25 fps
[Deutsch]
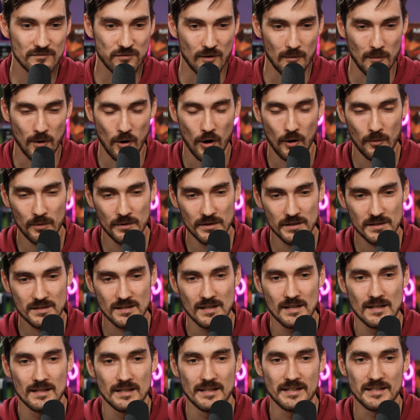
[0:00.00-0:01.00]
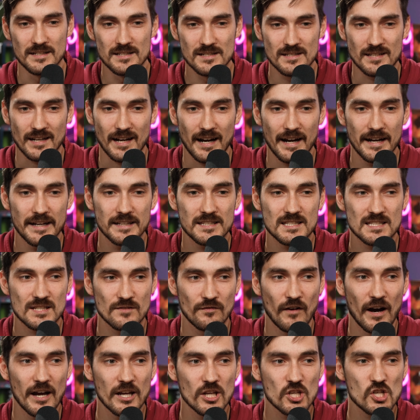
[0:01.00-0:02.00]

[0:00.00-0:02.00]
vom Hobbit in drei zwei